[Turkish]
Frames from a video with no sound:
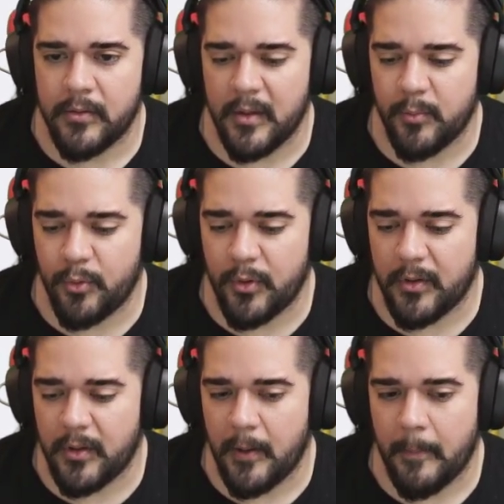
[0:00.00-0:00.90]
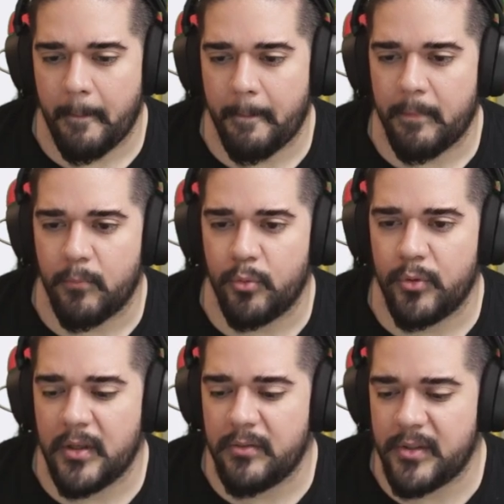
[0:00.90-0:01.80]
Sat bunları da.
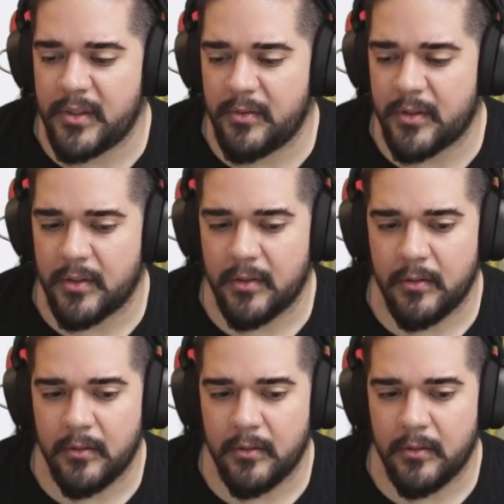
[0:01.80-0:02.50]
Bunlar ıvır zıvır.